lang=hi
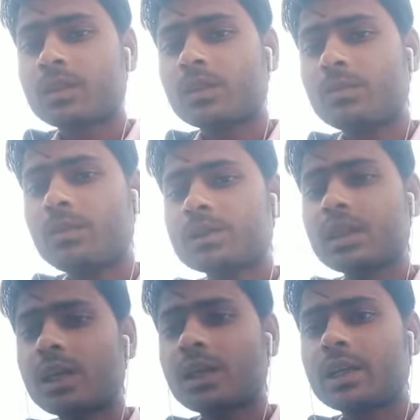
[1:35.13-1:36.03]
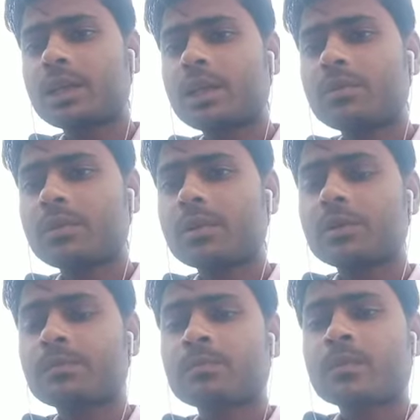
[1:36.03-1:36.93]
नंबर चार लेटेराइट मिट्टी
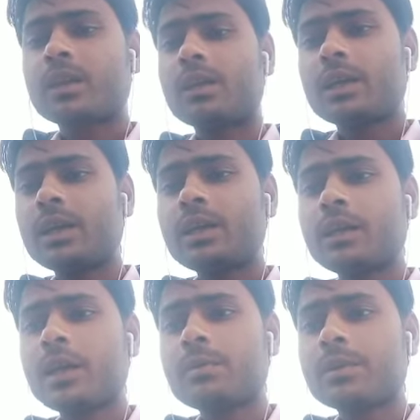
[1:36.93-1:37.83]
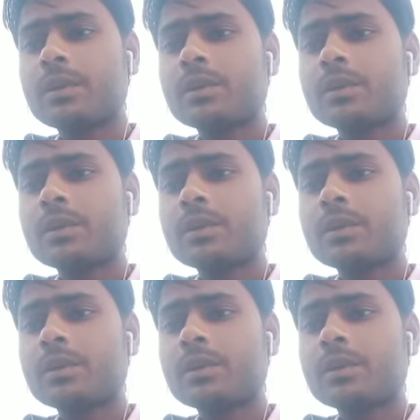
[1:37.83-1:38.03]
लेटेराइट मिट्टी